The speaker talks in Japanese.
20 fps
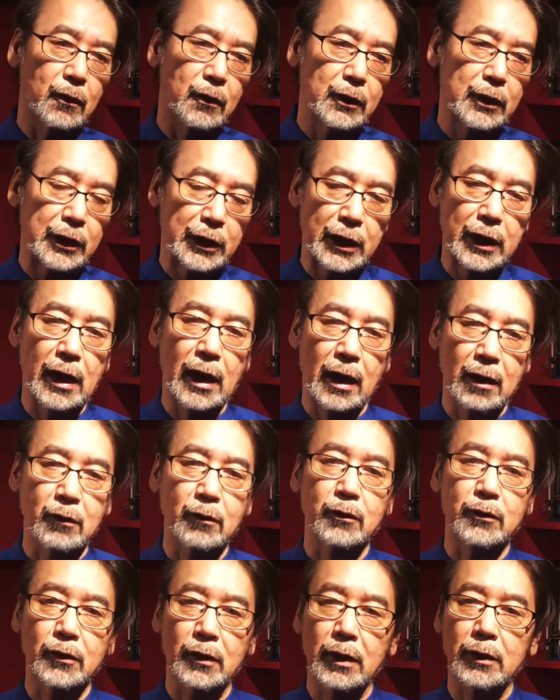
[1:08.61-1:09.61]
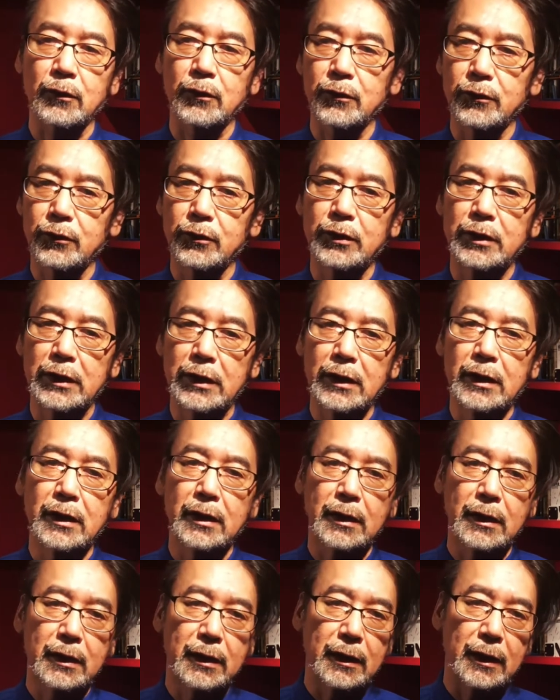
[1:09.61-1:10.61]
意義があることだというふうに、
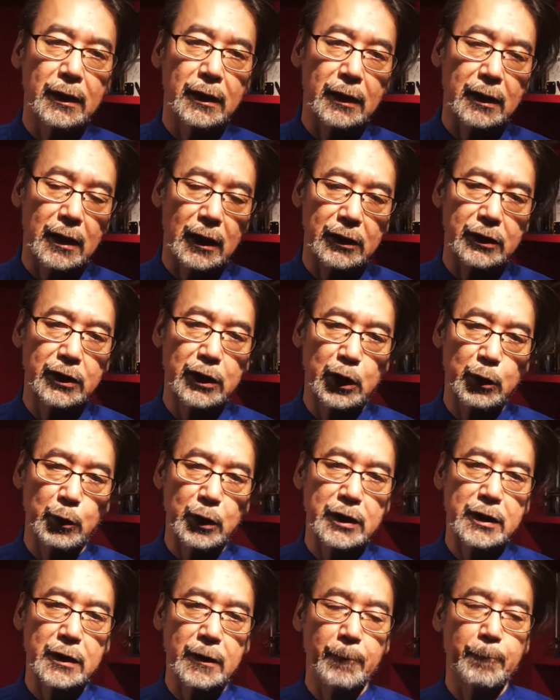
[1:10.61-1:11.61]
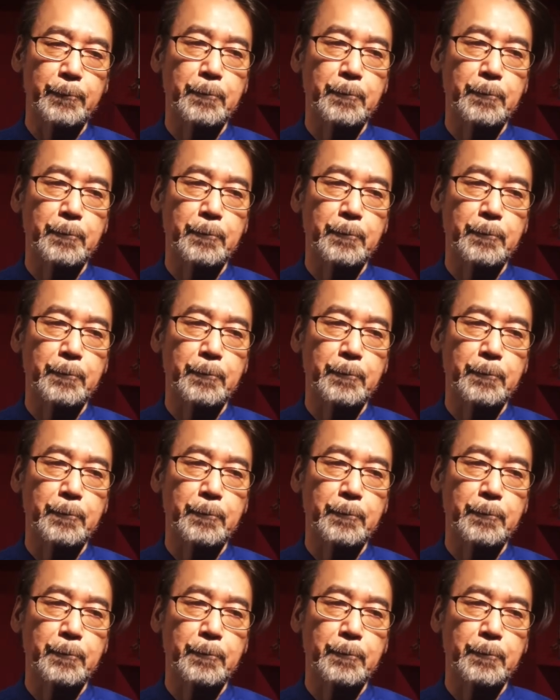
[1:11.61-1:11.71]
えー、感じています